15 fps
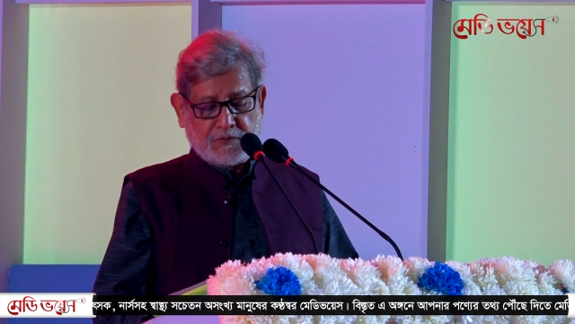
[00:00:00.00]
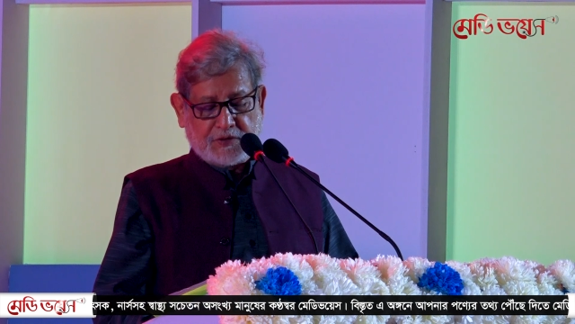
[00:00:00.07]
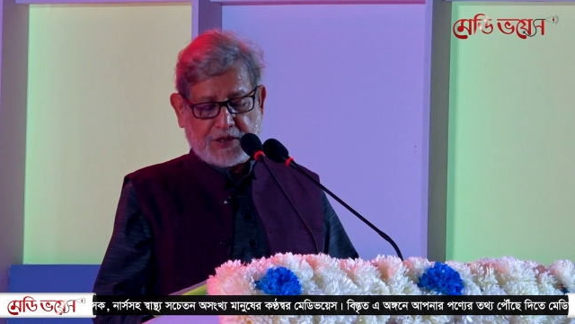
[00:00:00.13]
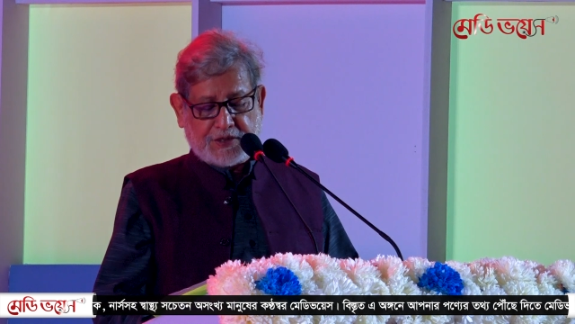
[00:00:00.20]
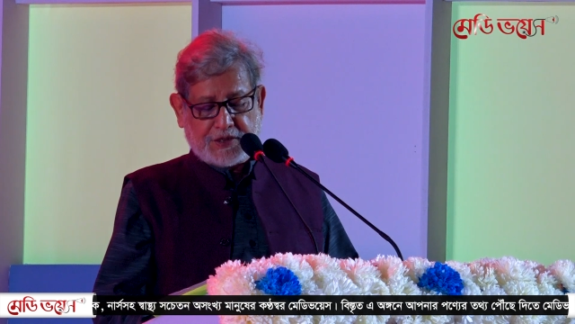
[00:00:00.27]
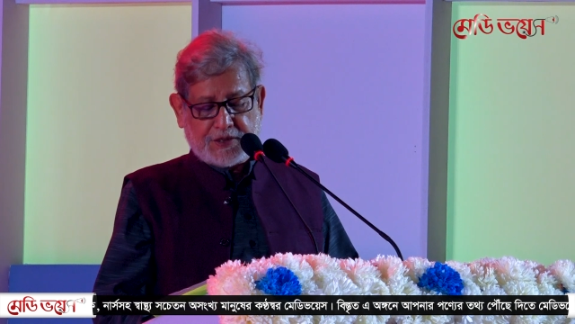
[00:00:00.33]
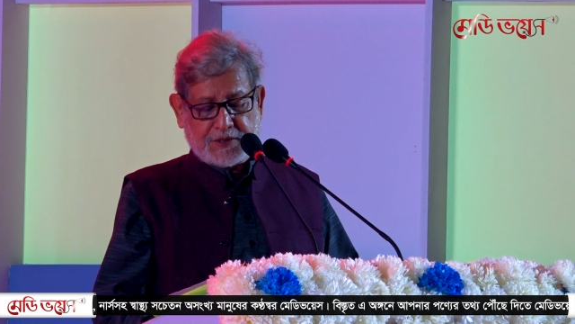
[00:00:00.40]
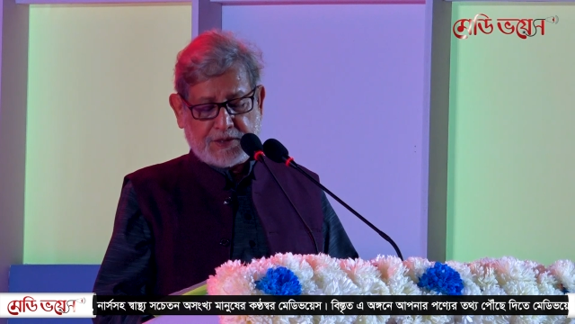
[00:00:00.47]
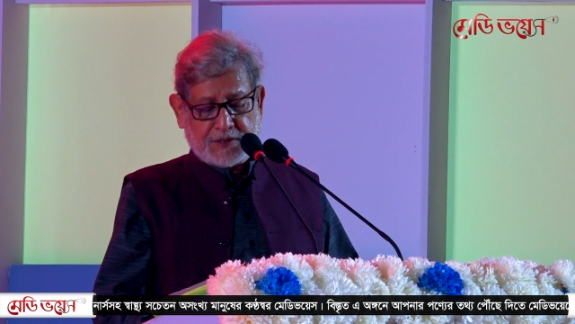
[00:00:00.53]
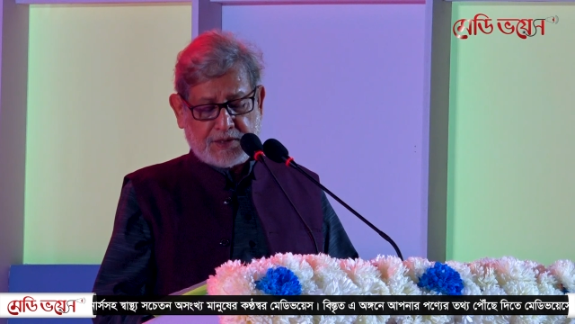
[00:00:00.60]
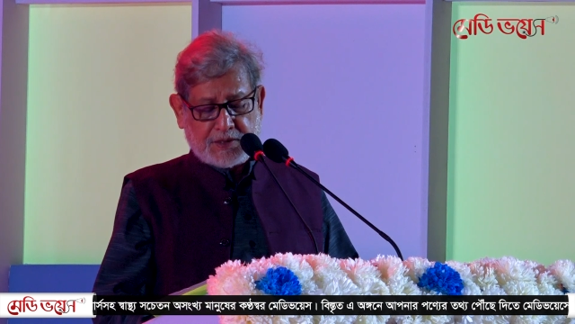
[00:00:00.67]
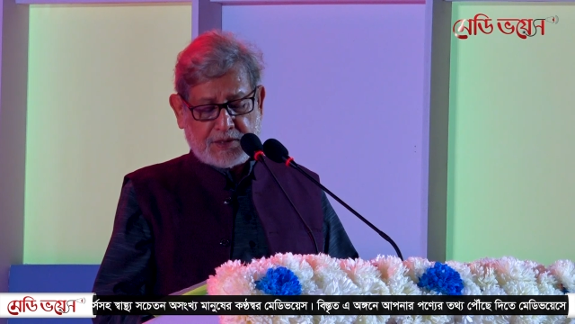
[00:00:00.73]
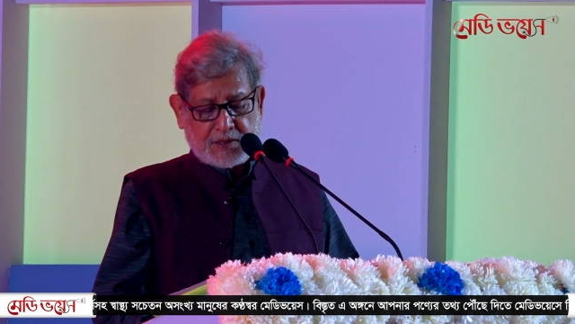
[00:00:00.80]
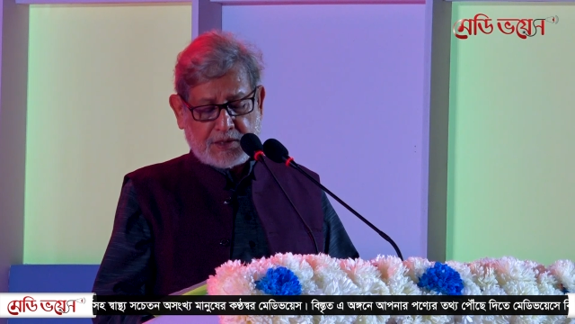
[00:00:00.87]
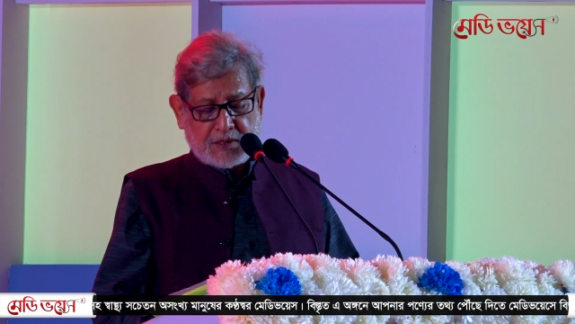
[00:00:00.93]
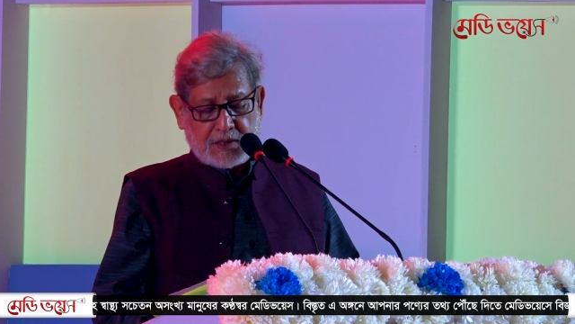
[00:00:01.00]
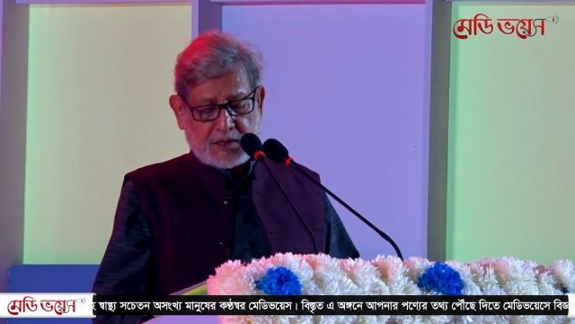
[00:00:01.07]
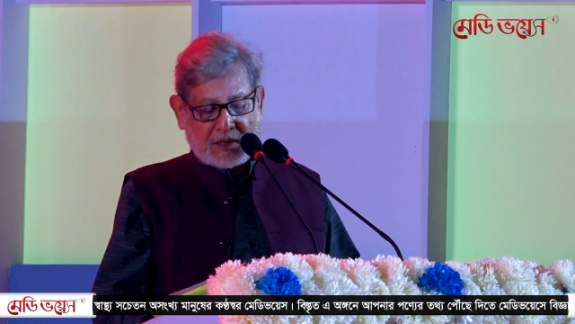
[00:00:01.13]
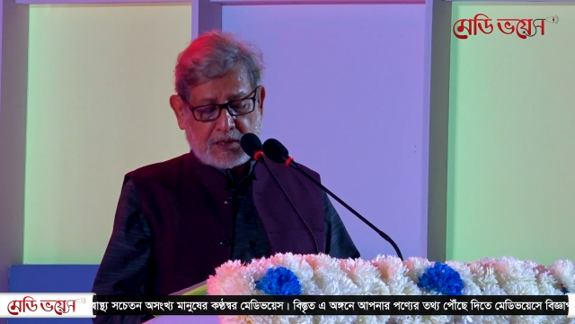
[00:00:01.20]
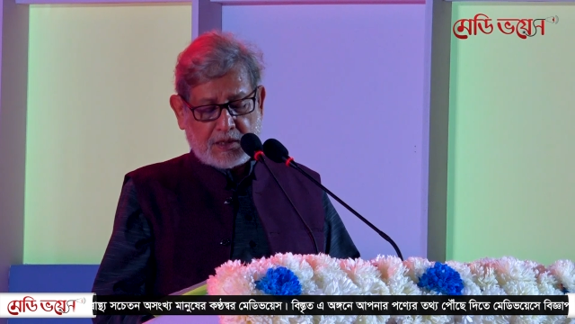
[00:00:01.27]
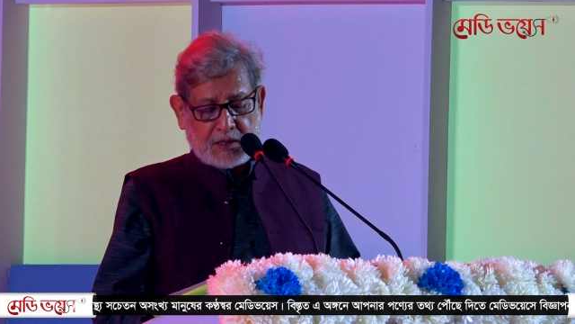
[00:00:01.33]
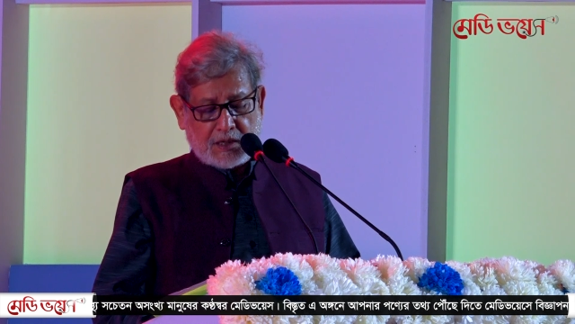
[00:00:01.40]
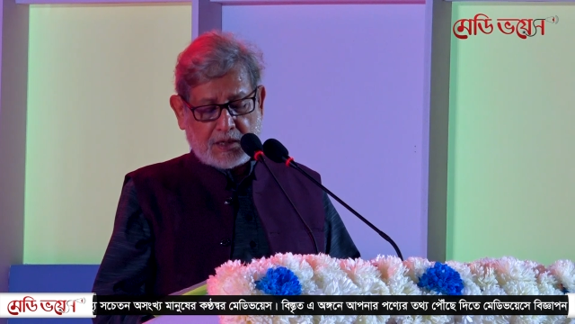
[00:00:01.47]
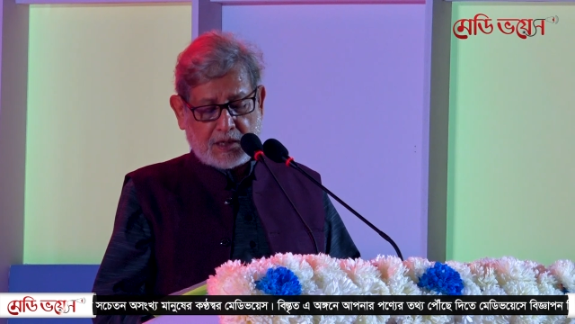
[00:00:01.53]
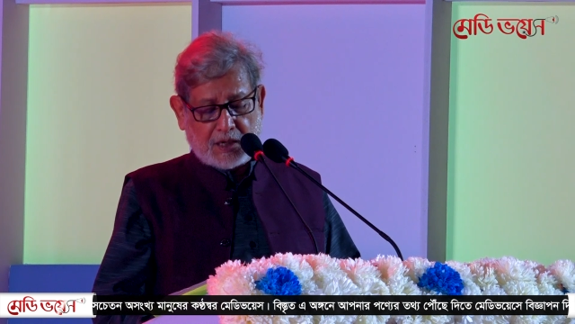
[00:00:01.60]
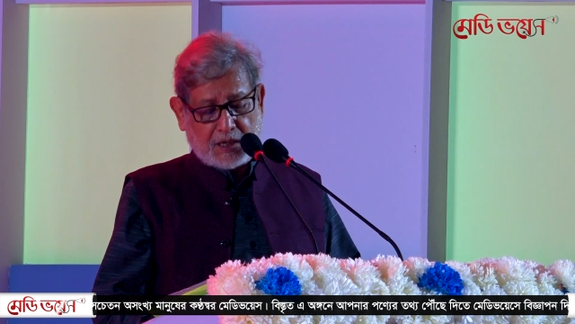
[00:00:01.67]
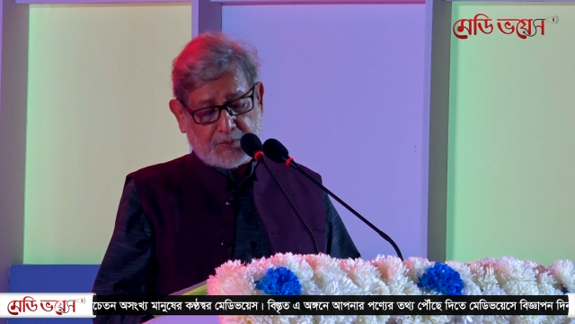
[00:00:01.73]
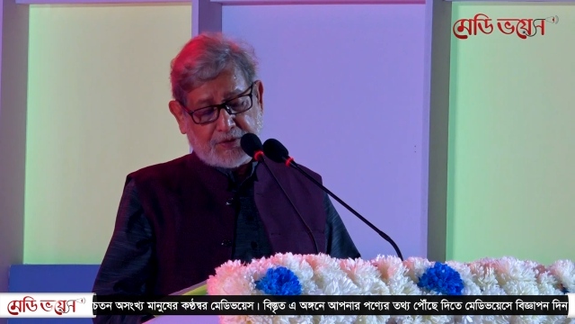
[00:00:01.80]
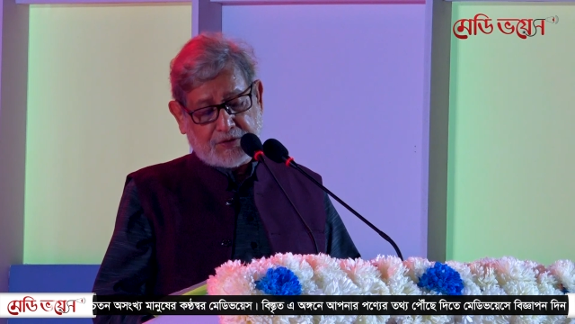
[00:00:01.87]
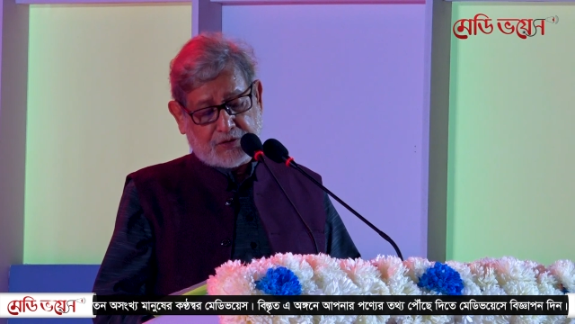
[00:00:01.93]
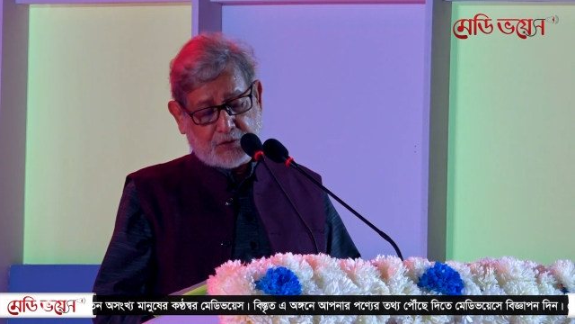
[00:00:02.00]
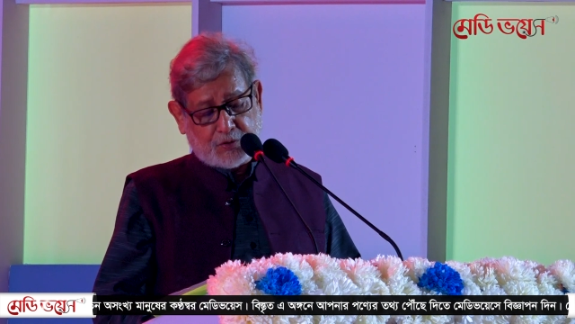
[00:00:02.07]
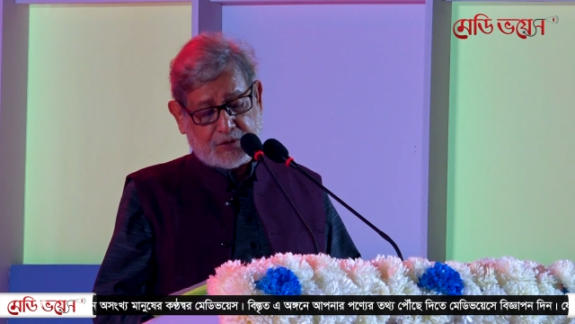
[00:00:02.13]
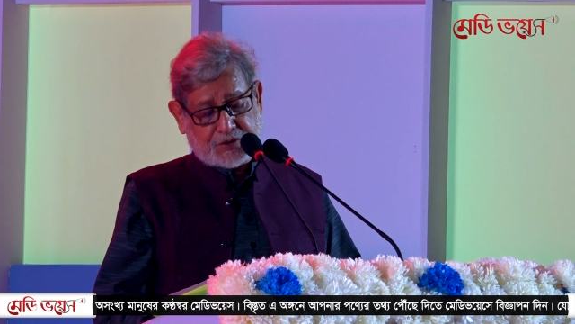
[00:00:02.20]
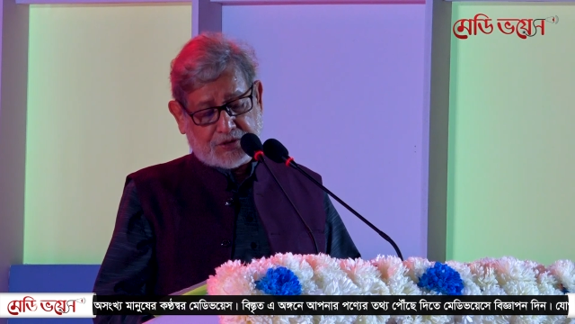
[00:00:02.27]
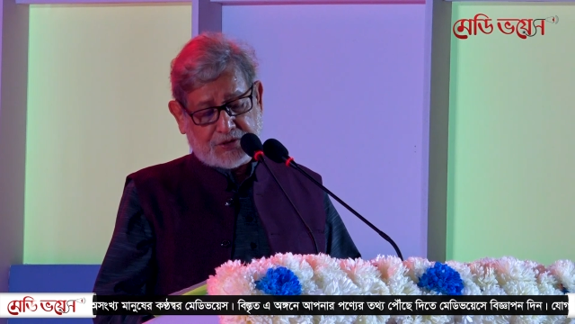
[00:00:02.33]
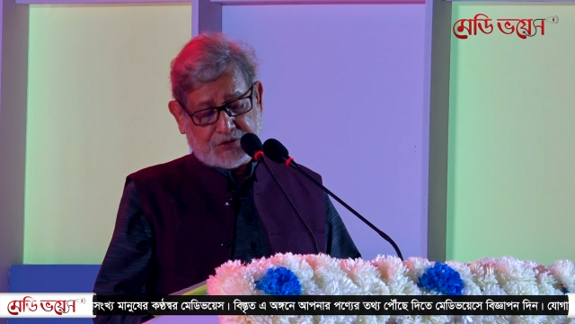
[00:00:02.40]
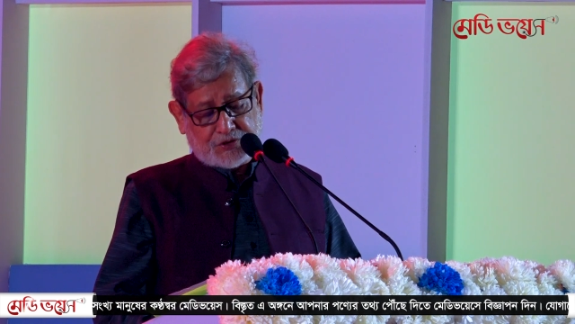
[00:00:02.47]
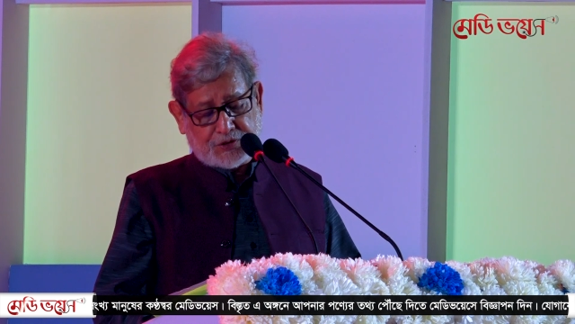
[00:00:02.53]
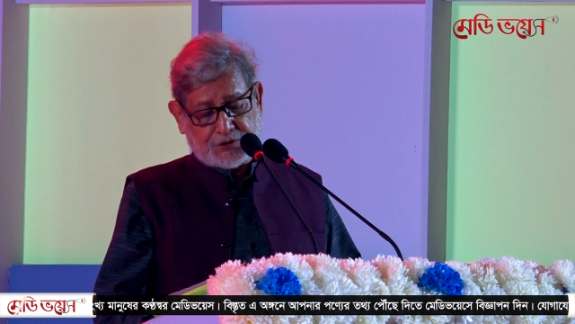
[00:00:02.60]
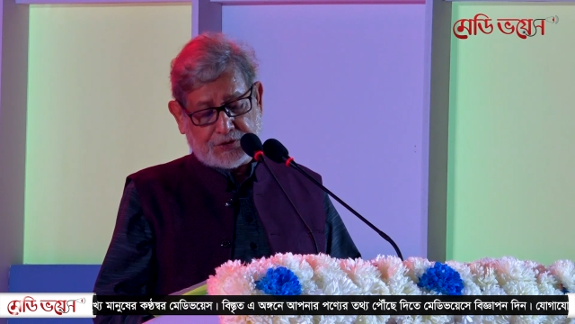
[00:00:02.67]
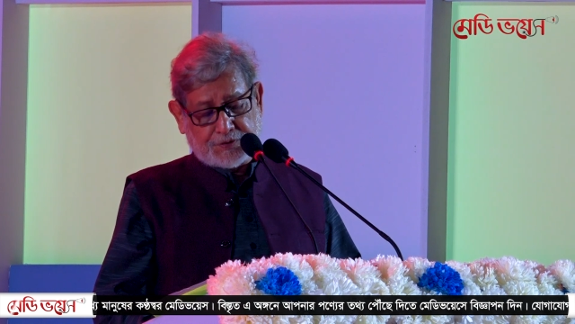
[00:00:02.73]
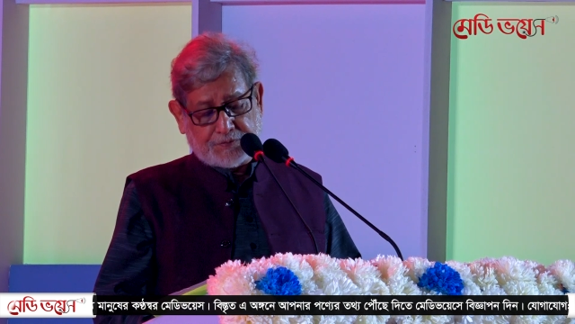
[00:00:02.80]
থেকে আমি তো এসেছি